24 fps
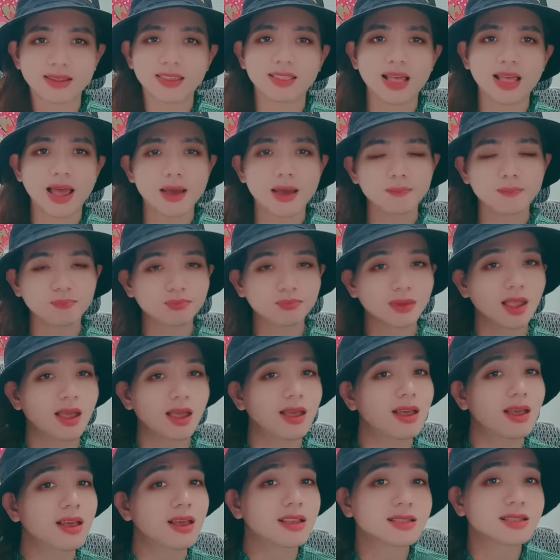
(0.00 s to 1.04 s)
chế tám
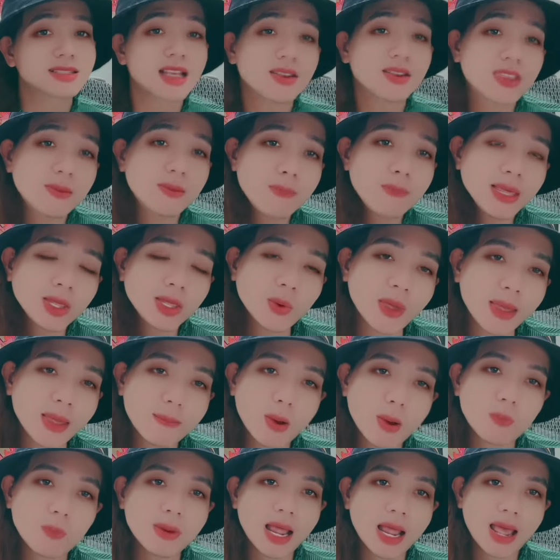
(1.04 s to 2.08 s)
sao chứ biết tụi
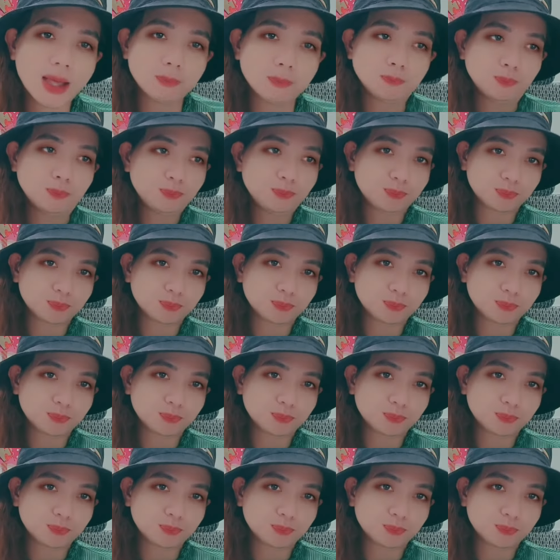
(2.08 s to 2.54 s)
em không làm